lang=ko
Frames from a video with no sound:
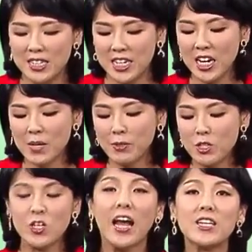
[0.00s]
제
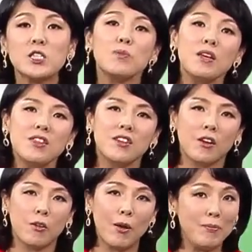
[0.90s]
이름은 Jack s m i t h
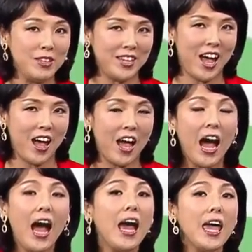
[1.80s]
라고 합니다.
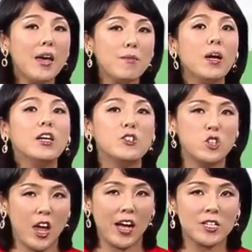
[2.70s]
I am
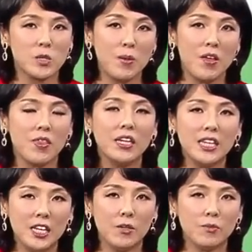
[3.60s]
Jack Smith.
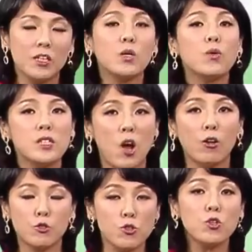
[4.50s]
이름 그리고
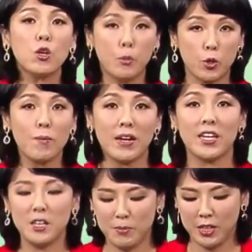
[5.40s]
성 순서로 보통
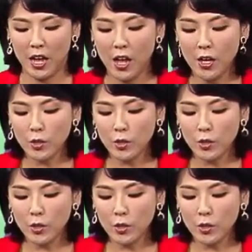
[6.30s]
말하게 됩니다.